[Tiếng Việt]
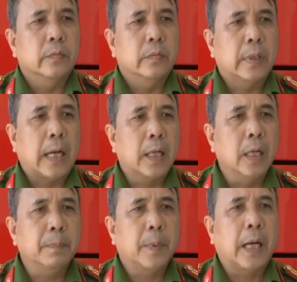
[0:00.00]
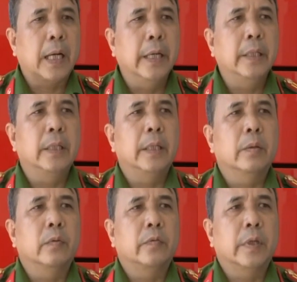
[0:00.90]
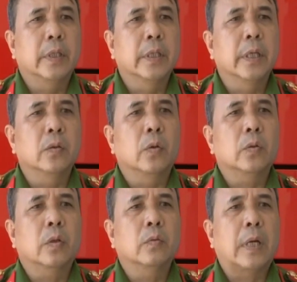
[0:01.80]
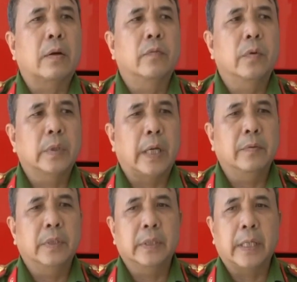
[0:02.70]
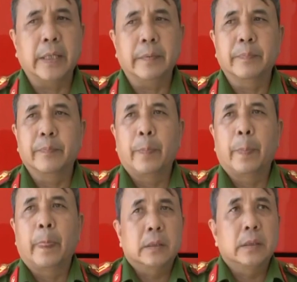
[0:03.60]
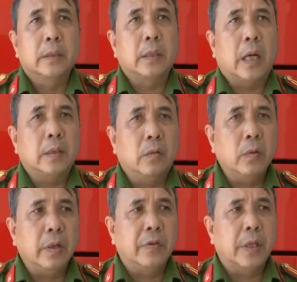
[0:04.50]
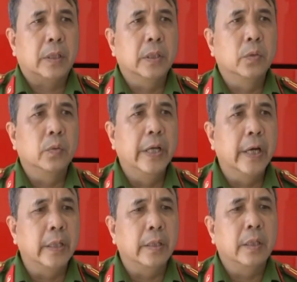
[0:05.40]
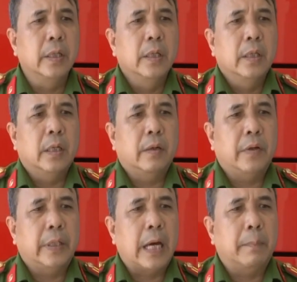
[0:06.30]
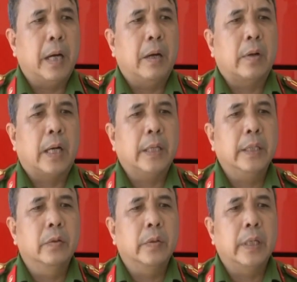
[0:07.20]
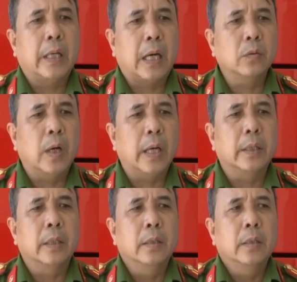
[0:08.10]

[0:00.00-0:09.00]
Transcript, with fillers: và các cấp, các ngành đều phải thực hiện tốt công tác phòng cháy và chữa cháy. Trong cái việc sử dụng điện là phải đảm bảo các cái điều kiện an toàn,